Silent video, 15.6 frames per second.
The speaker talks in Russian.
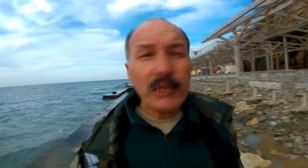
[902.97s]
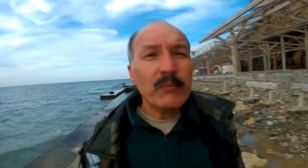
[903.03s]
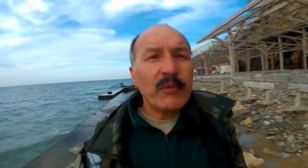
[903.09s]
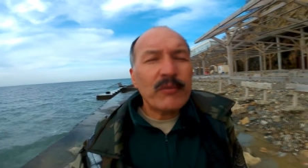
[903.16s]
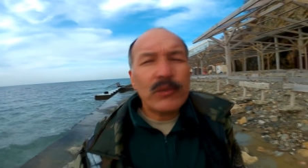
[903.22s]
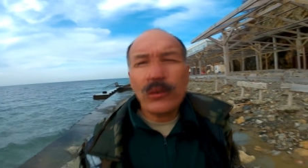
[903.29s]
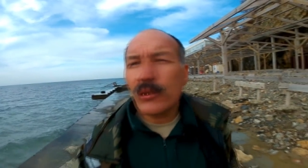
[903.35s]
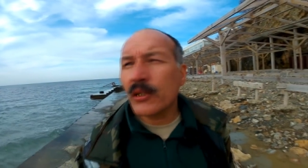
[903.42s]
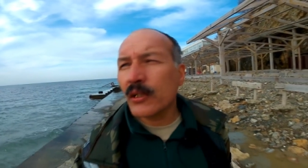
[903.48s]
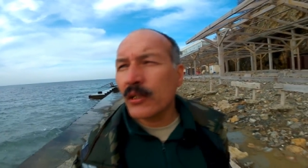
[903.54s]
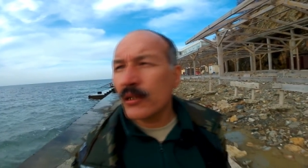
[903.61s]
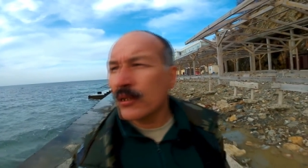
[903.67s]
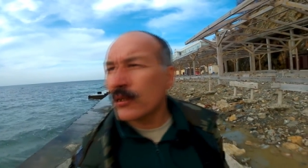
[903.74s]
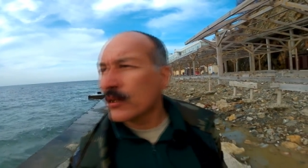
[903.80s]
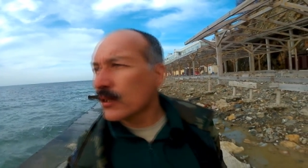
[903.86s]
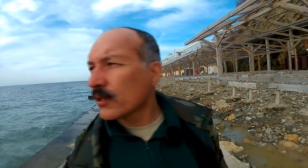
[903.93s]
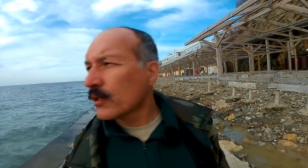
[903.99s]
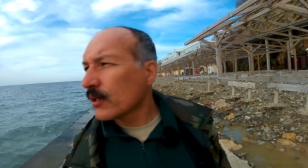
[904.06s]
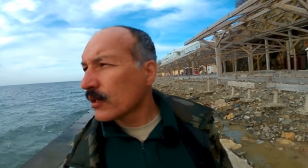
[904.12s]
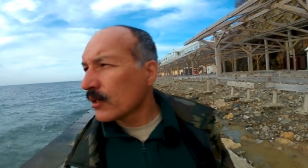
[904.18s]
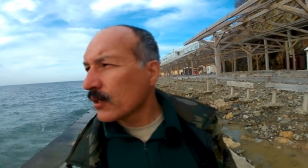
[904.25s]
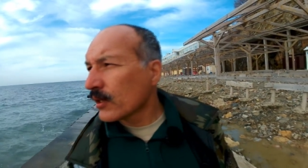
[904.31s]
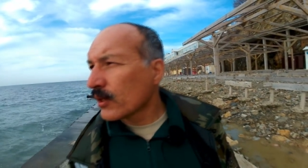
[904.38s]
Видимо, все-таки
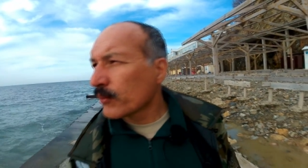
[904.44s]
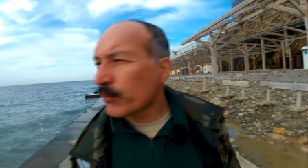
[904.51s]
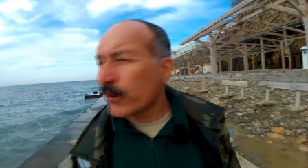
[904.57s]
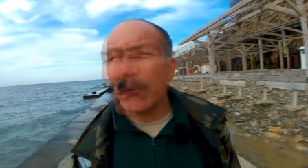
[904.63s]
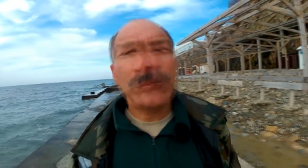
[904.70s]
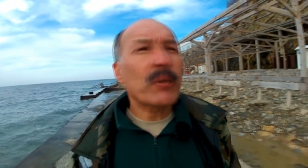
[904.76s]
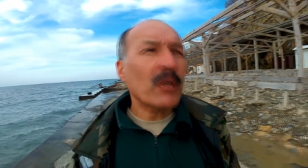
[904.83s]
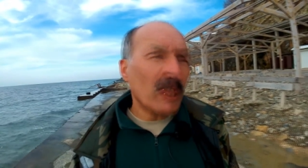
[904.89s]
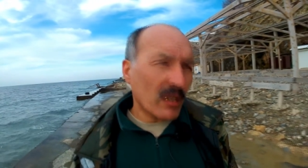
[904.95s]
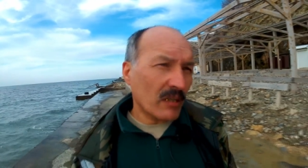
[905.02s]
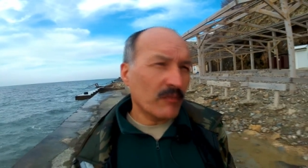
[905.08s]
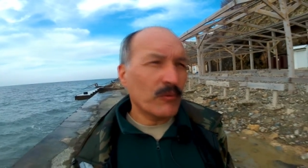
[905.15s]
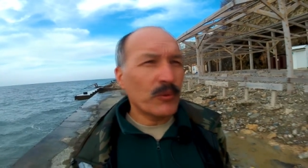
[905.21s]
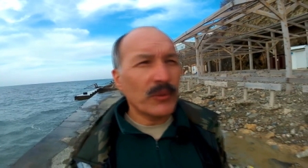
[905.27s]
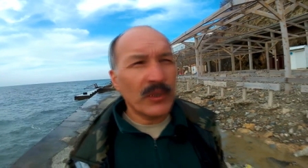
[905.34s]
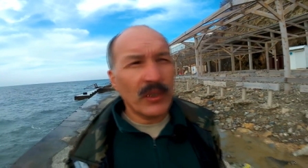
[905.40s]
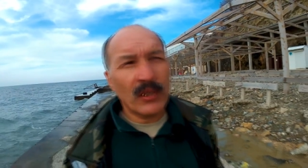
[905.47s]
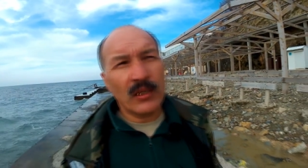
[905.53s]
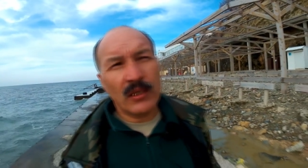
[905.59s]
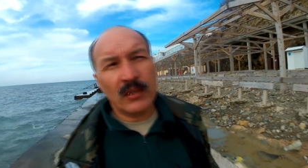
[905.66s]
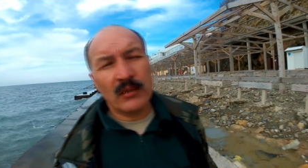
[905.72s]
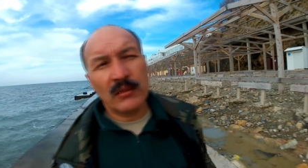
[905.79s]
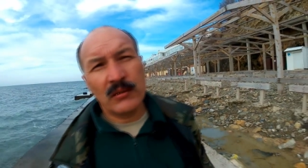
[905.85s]
по праву
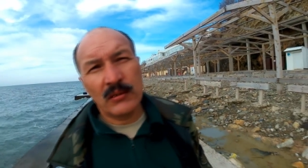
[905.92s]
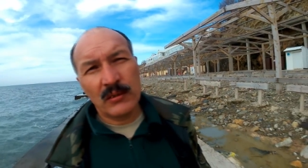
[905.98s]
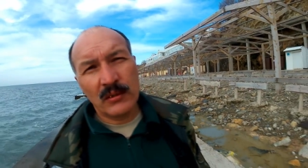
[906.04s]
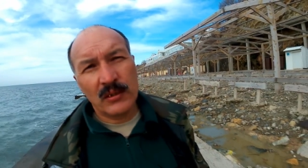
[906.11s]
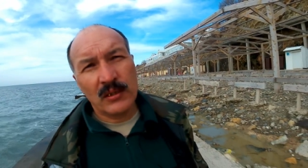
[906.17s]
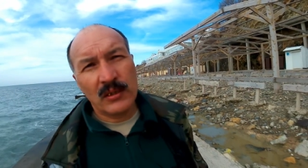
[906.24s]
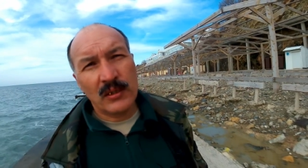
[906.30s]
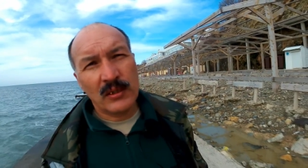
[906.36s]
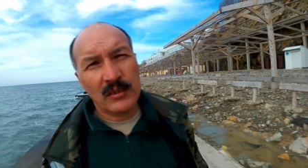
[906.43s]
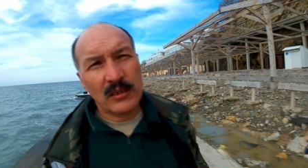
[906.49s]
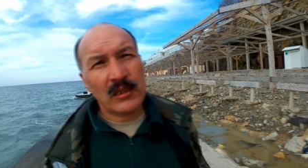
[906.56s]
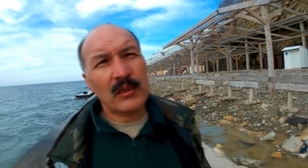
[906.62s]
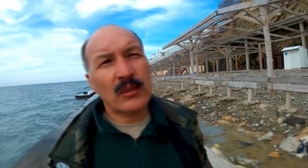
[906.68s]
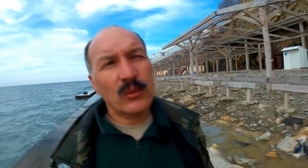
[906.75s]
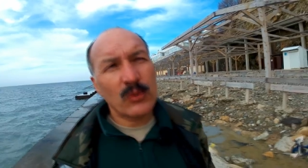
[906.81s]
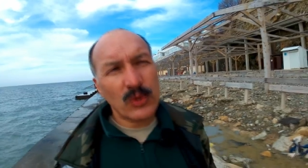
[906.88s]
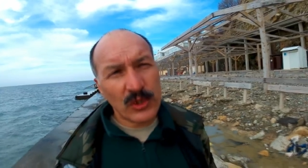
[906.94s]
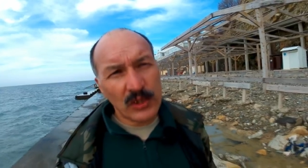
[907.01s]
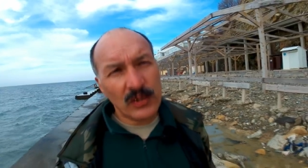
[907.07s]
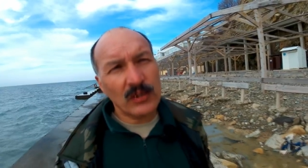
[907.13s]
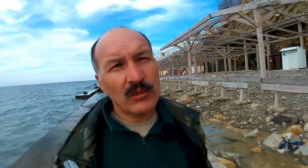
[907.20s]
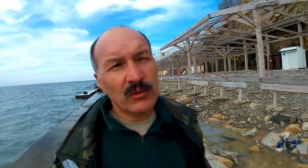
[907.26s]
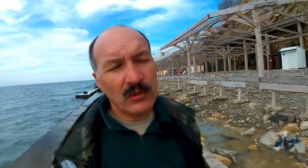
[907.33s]
я
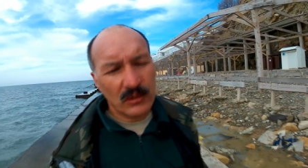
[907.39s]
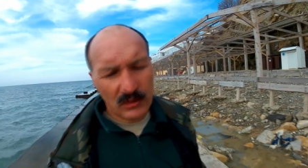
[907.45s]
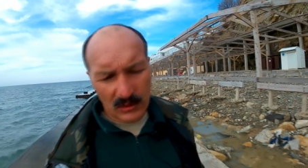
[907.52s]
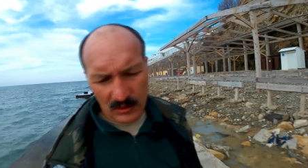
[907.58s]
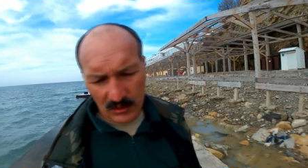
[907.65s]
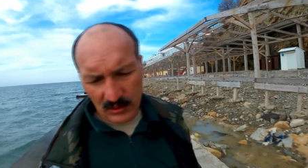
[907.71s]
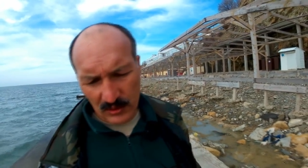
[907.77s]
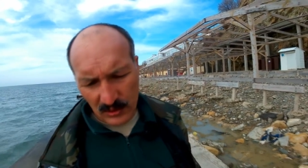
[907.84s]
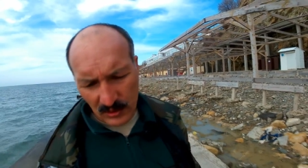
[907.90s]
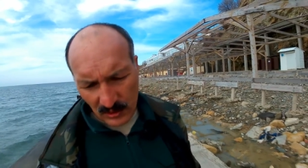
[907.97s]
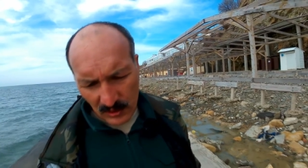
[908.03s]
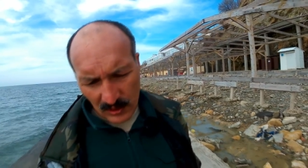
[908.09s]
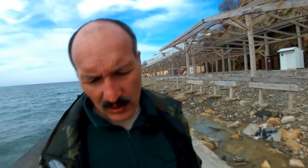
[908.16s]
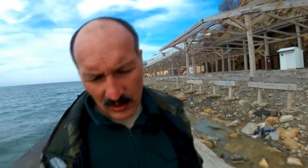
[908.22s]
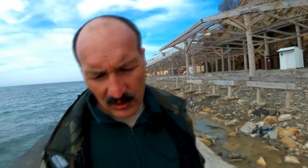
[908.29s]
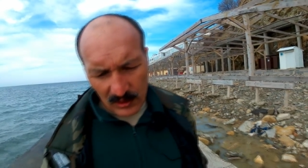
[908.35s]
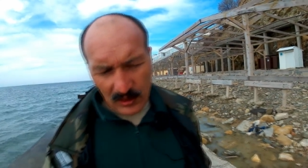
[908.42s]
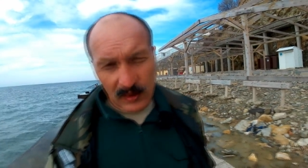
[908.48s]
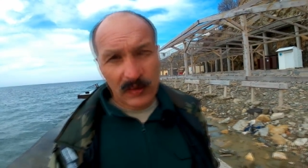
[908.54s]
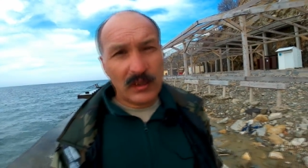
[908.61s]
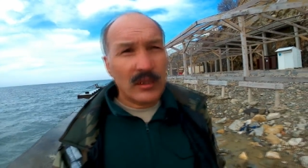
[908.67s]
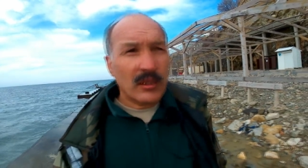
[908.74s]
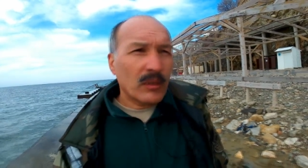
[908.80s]
заслужил
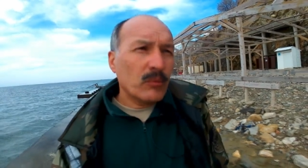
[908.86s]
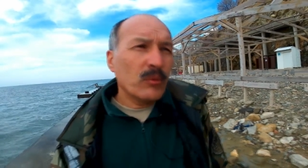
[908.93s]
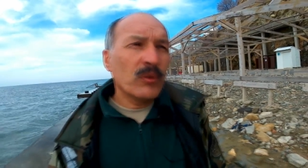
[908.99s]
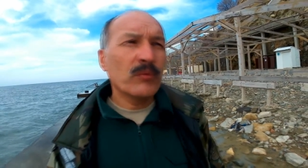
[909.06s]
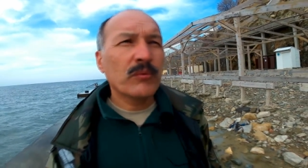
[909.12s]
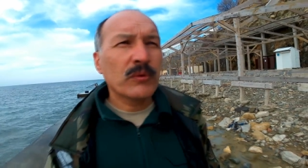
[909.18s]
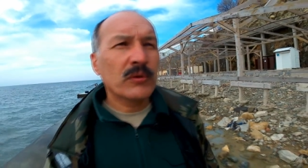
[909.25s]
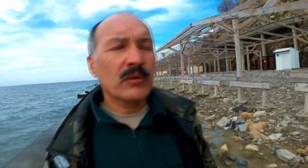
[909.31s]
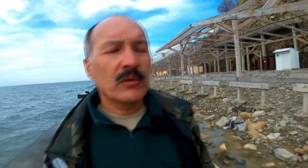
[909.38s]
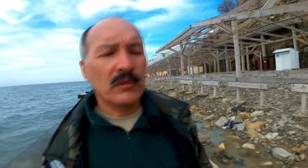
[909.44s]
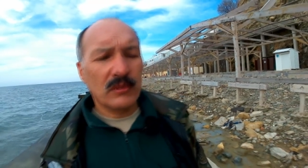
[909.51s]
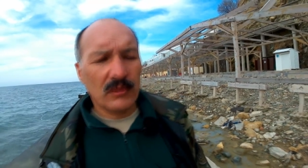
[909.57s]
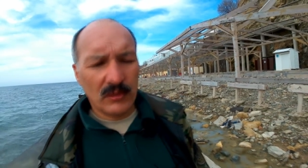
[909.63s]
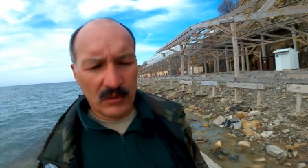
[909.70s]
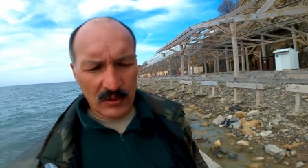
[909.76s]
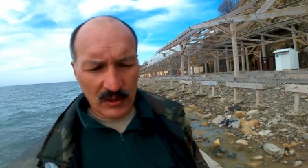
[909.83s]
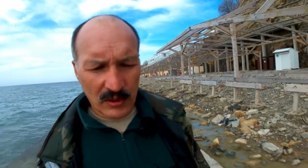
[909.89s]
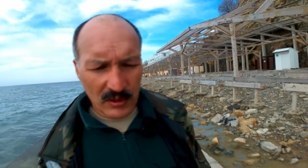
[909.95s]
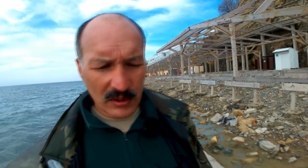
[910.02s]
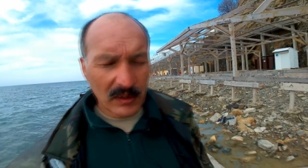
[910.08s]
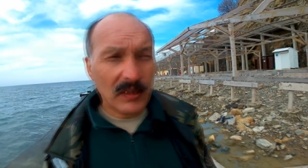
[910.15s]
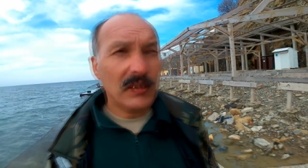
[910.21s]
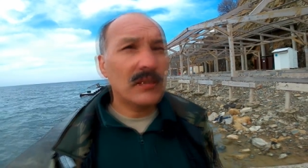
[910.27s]
на такую вот
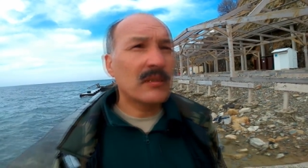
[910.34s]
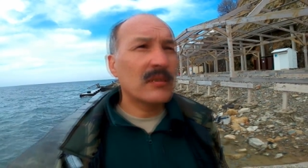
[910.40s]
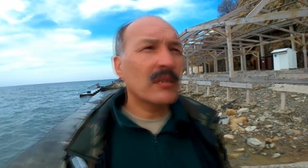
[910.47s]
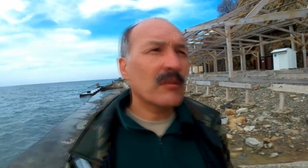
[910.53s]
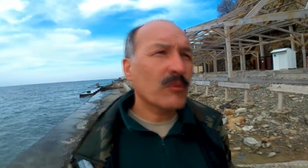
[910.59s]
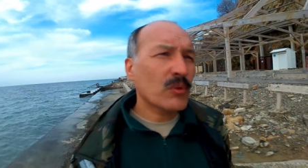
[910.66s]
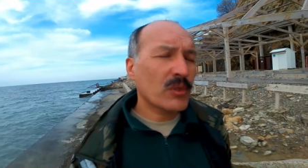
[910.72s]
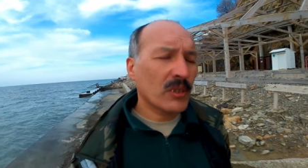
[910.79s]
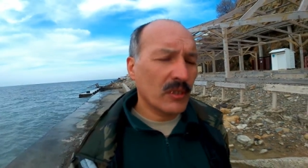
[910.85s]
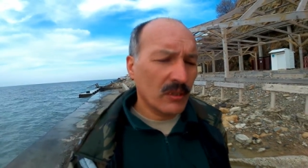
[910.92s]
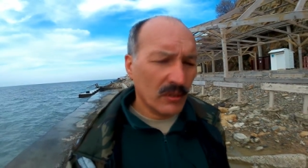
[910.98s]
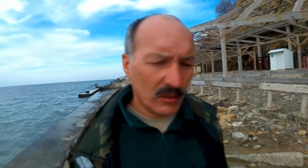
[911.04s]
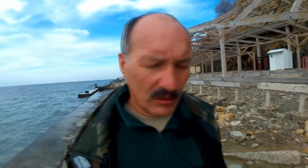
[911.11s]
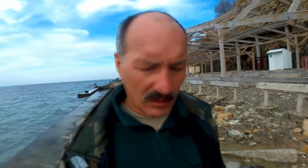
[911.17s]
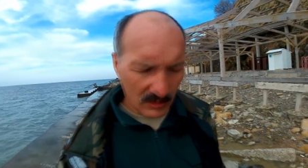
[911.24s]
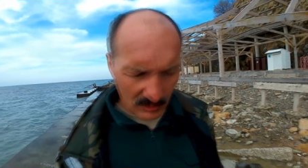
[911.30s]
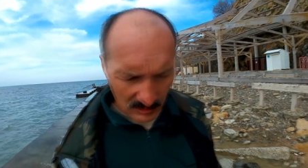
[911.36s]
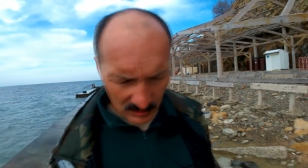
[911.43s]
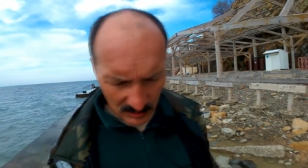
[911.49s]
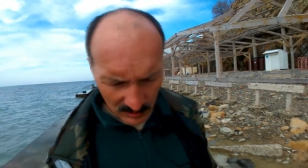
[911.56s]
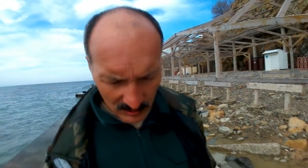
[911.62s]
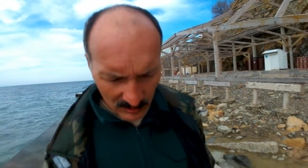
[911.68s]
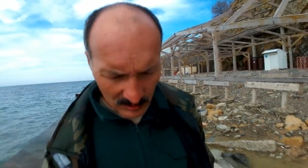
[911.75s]
с этой девушкой
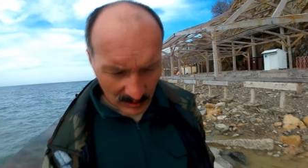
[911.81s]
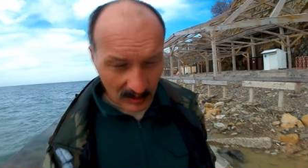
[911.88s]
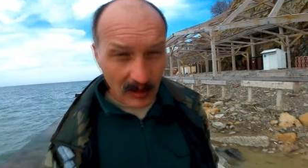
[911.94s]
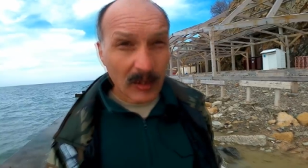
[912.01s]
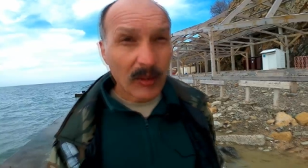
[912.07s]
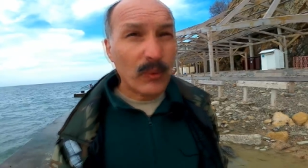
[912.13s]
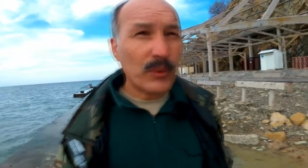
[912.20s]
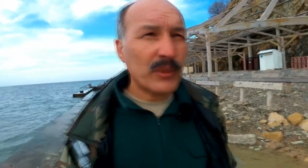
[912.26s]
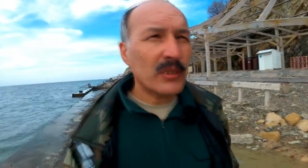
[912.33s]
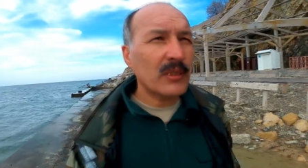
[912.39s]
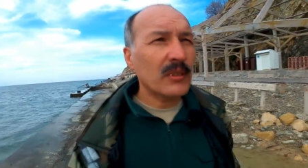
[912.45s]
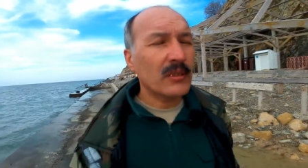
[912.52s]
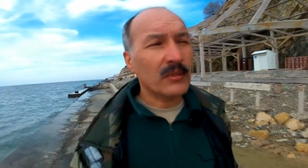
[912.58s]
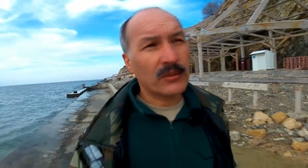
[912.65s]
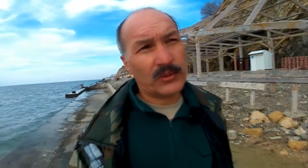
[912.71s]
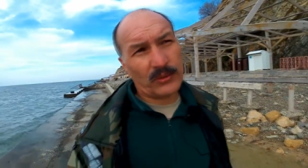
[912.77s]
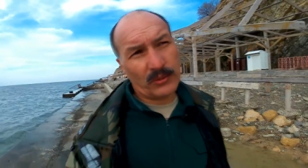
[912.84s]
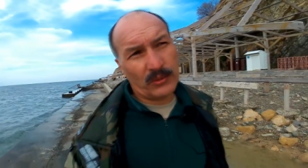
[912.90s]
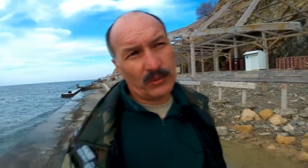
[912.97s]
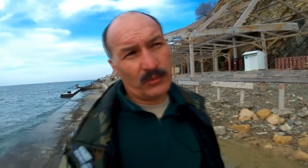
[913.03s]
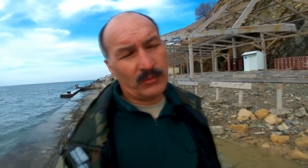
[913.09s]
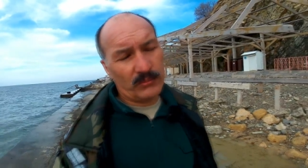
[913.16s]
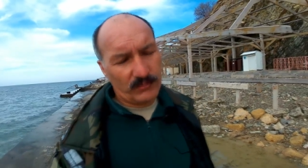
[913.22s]

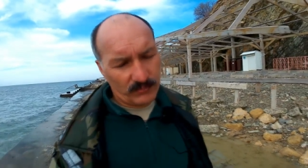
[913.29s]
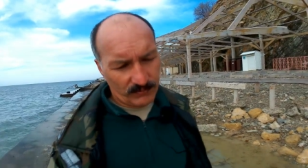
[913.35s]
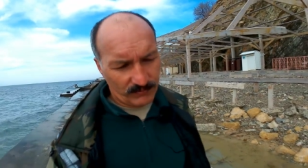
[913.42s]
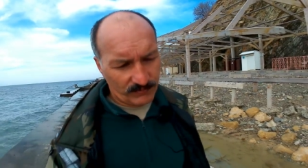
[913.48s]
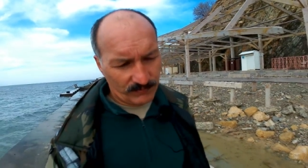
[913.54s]
аудиенцию.